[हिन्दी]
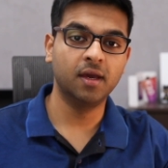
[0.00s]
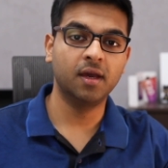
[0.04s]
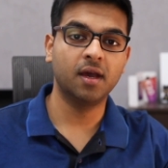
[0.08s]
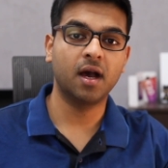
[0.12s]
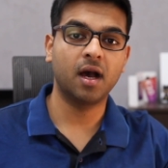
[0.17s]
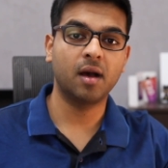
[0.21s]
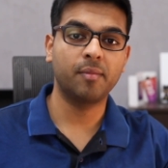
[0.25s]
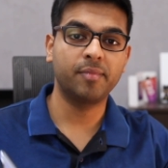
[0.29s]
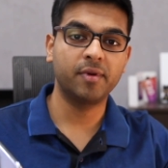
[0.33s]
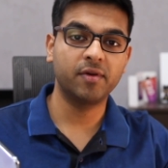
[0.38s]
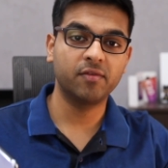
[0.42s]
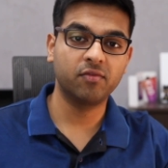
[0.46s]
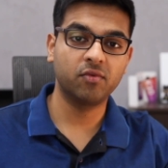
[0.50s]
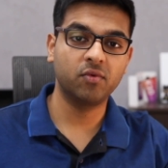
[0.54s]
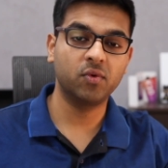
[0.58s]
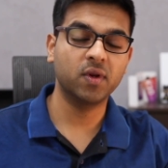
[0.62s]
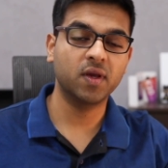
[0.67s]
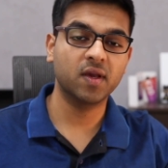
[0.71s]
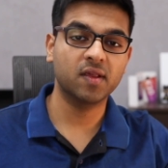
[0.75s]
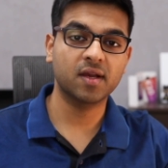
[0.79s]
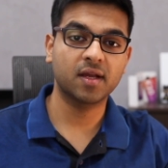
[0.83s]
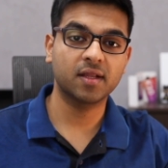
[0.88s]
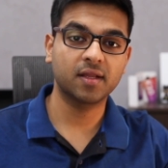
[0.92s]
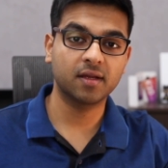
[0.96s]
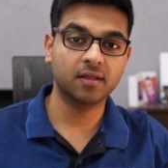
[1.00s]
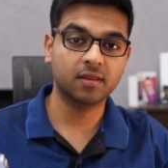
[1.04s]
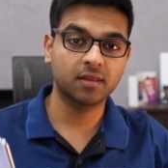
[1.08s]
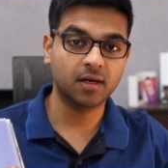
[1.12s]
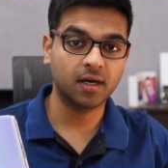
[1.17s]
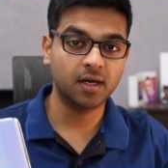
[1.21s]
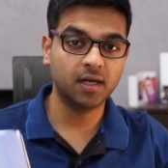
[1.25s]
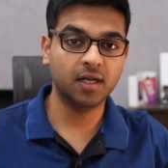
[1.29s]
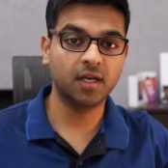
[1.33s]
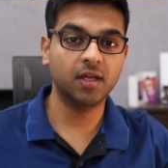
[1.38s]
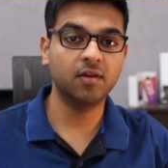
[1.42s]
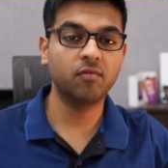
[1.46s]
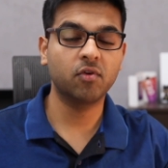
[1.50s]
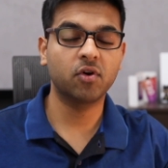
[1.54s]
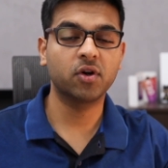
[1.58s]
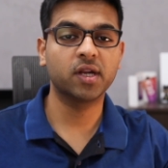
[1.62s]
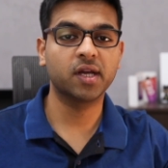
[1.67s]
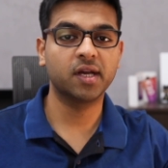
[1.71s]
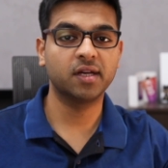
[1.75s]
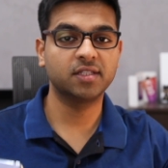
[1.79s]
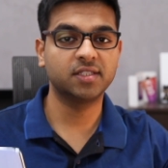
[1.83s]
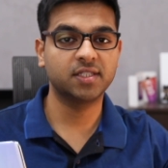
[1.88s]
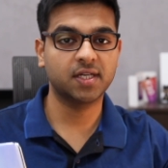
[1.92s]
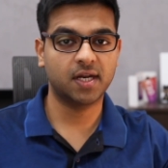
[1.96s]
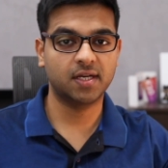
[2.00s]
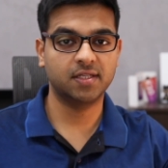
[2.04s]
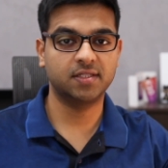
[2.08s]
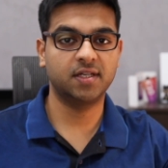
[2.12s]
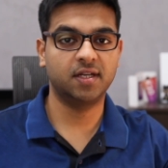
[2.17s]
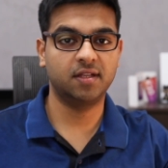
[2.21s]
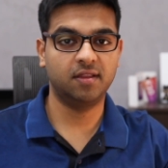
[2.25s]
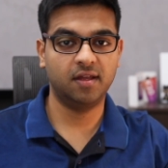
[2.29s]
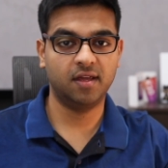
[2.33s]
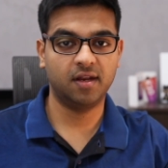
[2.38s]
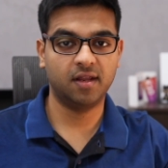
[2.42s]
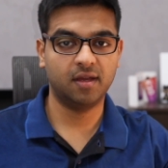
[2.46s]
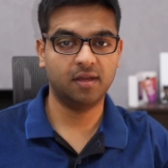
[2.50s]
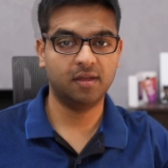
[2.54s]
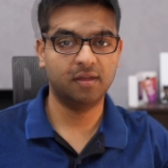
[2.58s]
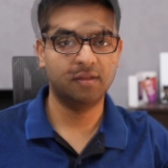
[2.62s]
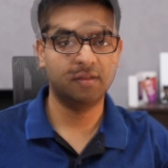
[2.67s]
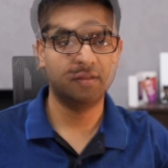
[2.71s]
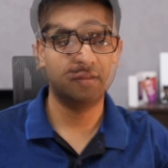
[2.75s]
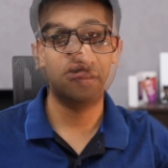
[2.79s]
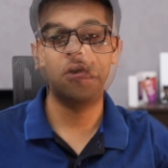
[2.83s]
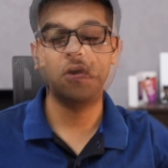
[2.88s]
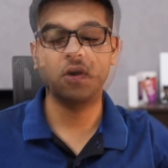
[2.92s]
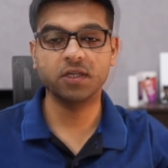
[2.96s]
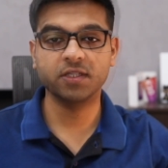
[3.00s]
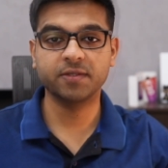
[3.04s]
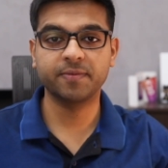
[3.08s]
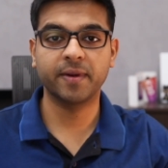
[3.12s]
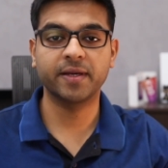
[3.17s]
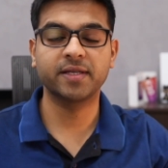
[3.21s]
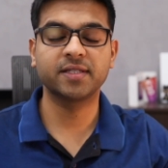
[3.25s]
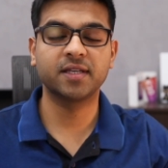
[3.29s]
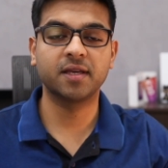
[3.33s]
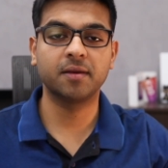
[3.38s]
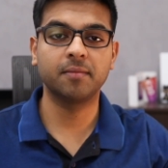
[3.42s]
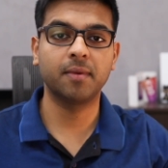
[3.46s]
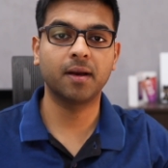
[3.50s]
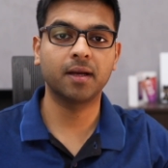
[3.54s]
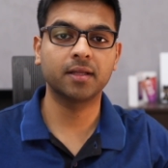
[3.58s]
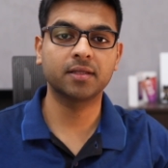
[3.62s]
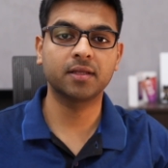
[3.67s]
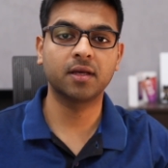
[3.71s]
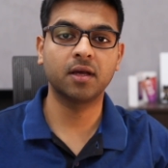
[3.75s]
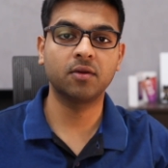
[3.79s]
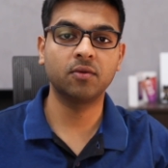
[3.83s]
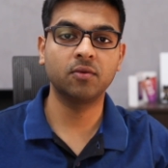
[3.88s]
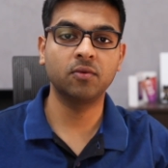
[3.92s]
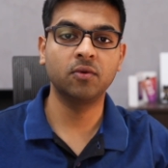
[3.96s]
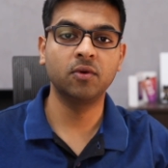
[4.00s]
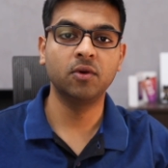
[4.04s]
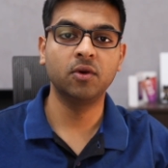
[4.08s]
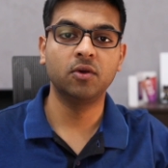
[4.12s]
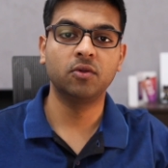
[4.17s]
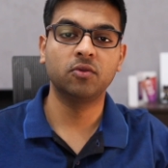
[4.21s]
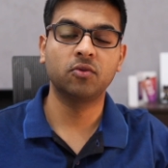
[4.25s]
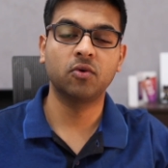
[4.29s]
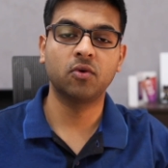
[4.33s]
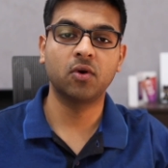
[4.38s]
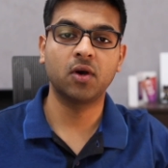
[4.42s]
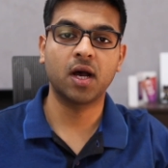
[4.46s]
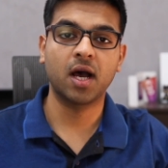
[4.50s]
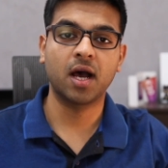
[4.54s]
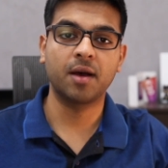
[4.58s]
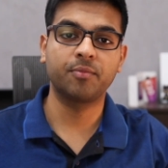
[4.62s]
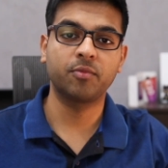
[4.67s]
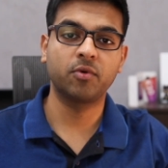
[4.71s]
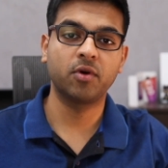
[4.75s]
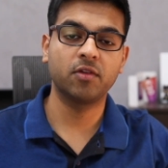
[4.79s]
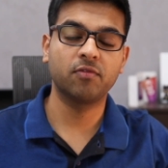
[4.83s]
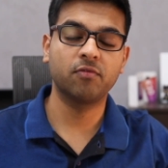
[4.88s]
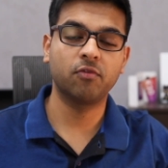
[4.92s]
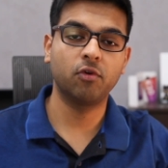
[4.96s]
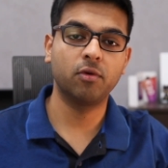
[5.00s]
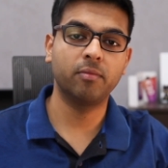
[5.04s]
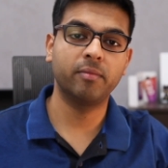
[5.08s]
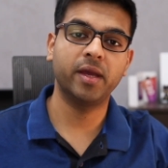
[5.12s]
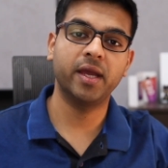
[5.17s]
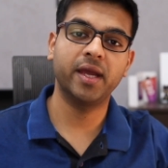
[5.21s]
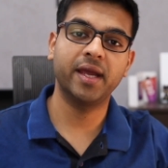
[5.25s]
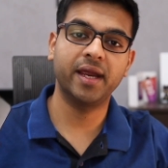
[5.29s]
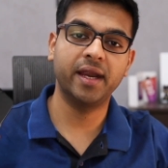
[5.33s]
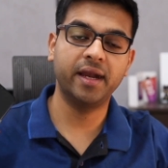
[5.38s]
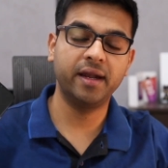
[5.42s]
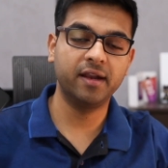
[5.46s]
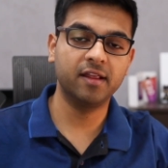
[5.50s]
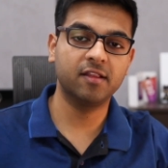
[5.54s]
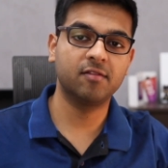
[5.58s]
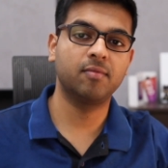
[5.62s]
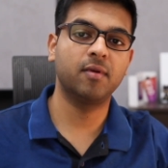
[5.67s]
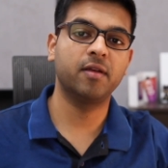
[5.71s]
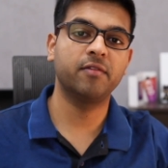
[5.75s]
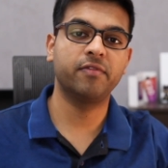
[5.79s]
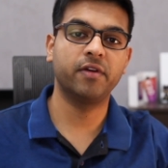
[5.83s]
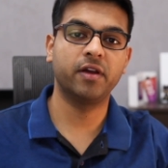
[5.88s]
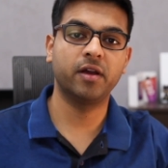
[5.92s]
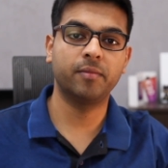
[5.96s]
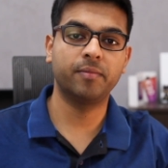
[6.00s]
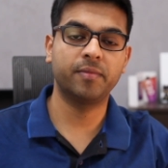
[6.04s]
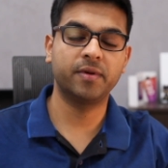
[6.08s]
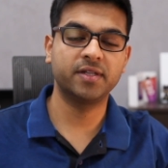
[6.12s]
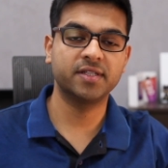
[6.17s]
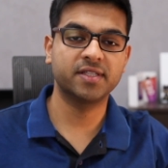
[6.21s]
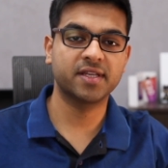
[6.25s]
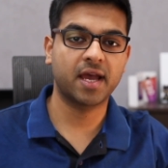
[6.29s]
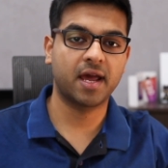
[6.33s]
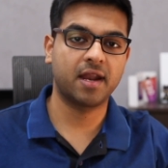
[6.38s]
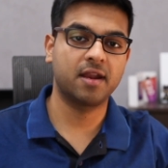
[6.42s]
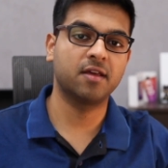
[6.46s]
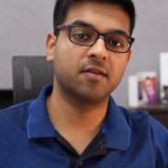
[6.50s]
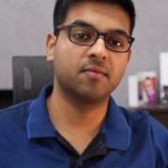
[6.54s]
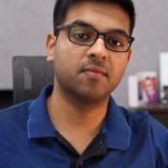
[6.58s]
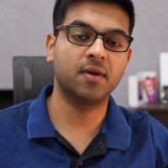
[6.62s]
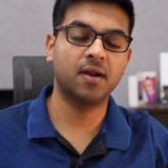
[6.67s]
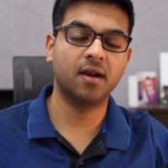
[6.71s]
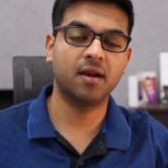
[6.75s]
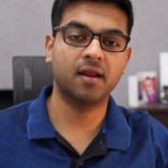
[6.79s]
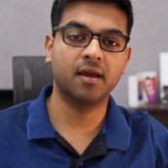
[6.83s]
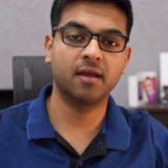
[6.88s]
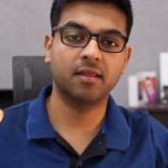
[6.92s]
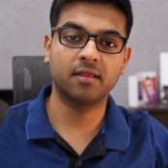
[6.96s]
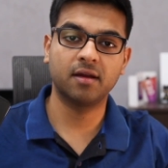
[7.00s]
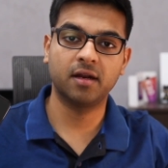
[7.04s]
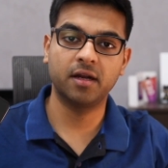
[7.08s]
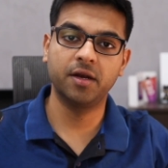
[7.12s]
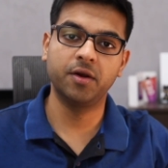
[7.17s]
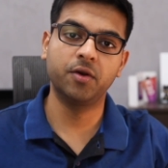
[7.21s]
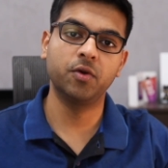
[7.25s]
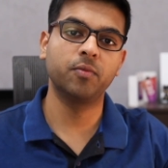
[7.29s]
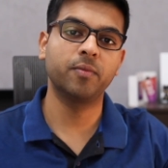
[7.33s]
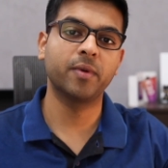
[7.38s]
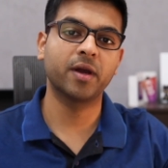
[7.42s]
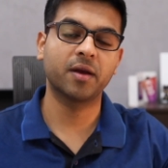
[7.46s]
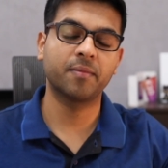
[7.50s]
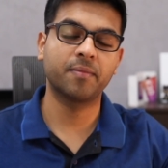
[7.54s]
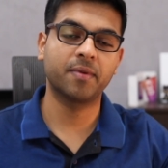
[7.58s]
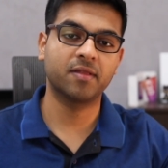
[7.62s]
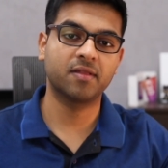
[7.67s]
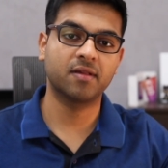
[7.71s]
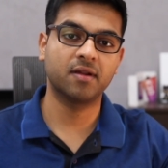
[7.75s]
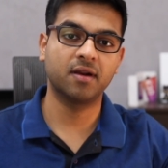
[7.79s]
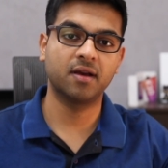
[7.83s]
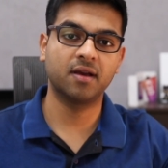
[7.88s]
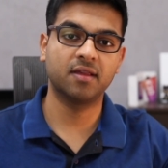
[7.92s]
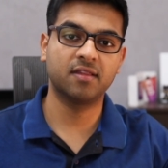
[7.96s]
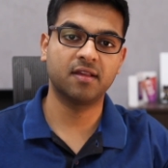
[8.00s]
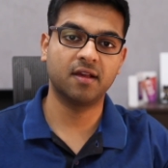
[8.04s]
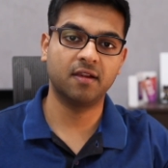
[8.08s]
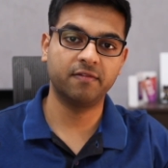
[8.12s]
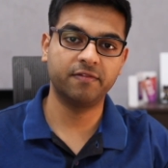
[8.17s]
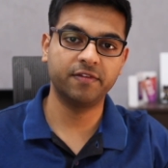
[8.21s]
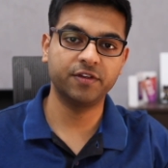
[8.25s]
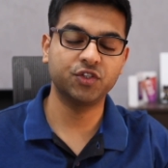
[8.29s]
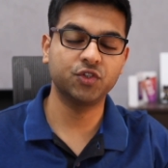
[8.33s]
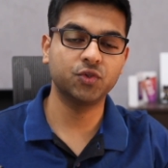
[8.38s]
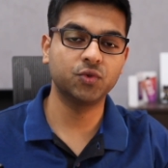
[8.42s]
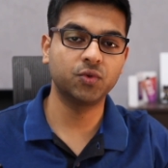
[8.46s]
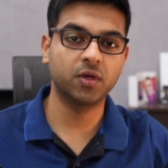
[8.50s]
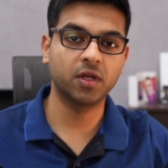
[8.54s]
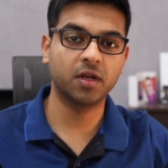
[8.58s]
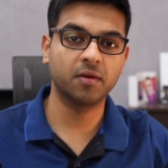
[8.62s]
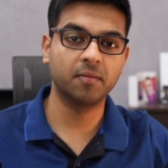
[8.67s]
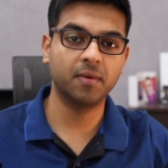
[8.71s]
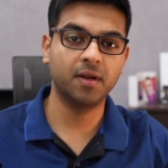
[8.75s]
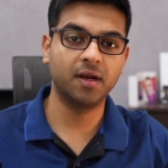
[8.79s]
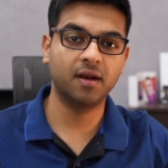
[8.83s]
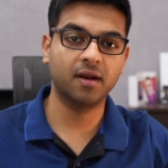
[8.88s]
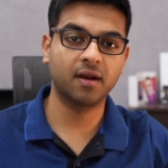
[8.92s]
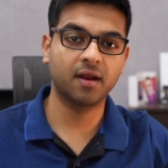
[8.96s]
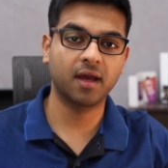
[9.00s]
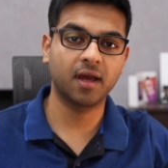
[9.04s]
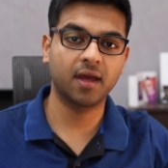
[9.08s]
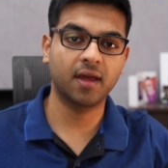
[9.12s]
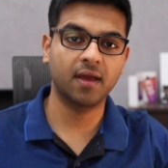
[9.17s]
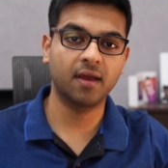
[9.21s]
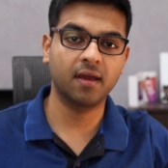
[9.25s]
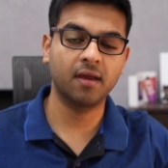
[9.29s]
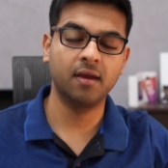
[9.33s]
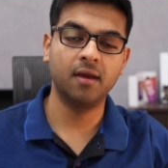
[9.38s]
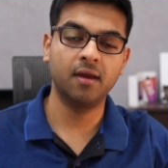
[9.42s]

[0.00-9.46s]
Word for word: अपने फ़ोन के साथ एक 30 वॉट का चार्जर दे रहा है और स्पेक्स की बात करूं तो आपको इस फ़ोन में एक इन डिस्प्ले फिंगरप्रिंट स्कैनर मिल रहा है 32 मेगापिक्सल का सेल्फी शूटर मिल रहा है